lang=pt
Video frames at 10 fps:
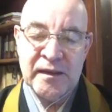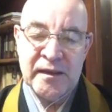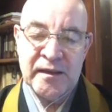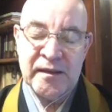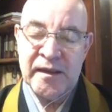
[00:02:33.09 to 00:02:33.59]

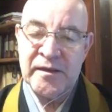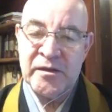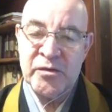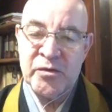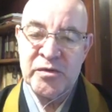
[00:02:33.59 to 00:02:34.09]
E
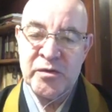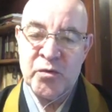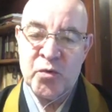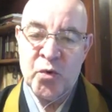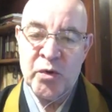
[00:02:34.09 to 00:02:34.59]
daí o seu
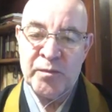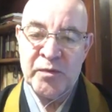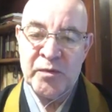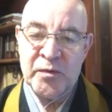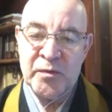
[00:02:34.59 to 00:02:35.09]

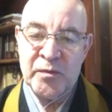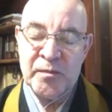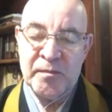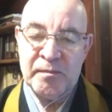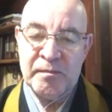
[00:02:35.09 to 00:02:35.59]
corpo
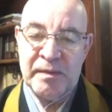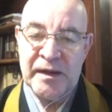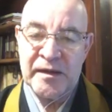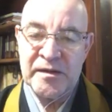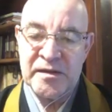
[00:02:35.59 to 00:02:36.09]

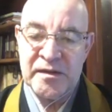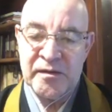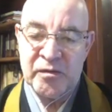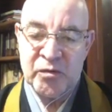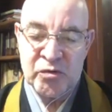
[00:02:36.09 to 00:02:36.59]

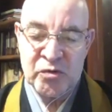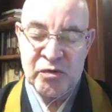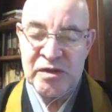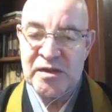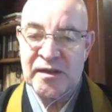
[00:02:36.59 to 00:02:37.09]
perde
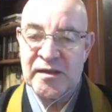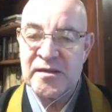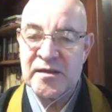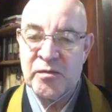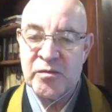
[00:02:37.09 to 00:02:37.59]
noções de
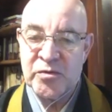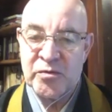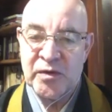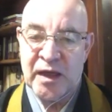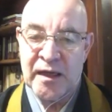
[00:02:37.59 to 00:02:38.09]
tensão
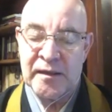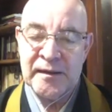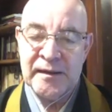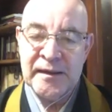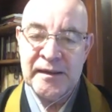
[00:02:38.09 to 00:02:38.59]
muscular
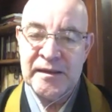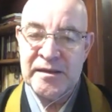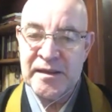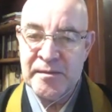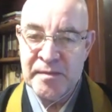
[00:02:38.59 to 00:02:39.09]
e
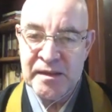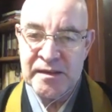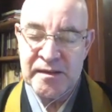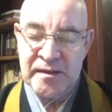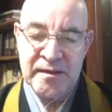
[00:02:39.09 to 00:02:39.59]
de
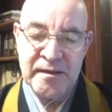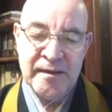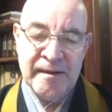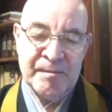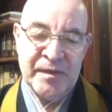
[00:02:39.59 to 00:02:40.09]
limites.
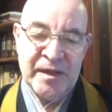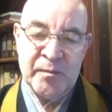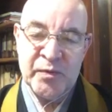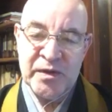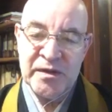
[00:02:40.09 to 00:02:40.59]
E
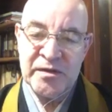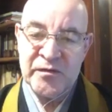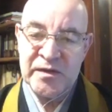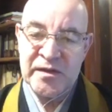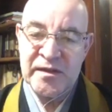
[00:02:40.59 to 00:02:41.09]
por isso
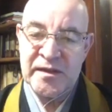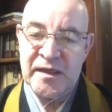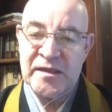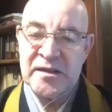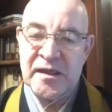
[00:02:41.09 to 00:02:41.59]
você
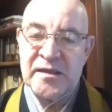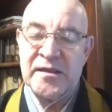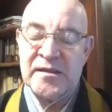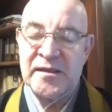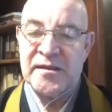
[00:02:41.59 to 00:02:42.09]
sente
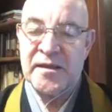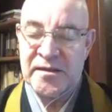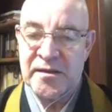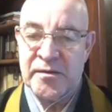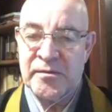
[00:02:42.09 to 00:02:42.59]
essa
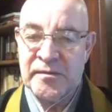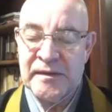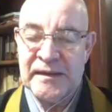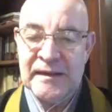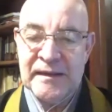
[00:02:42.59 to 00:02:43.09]
sensação.
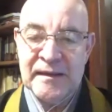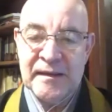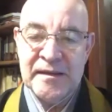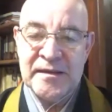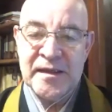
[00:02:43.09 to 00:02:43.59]

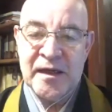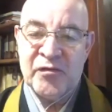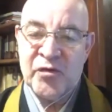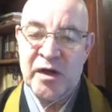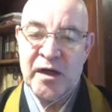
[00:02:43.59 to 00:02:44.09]
Se ela
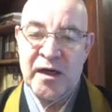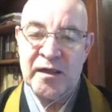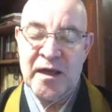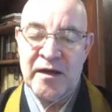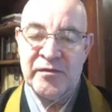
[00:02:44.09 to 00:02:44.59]
for
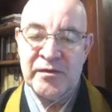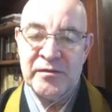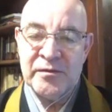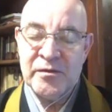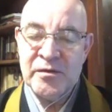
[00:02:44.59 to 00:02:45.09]

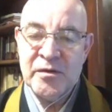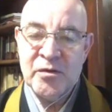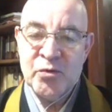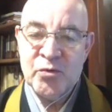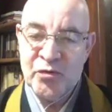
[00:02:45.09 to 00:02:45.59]
agradável,
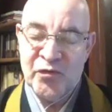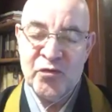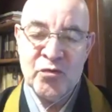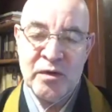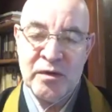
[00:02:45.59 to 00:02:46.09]

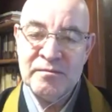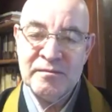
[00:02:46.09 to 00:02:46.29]
usufrua.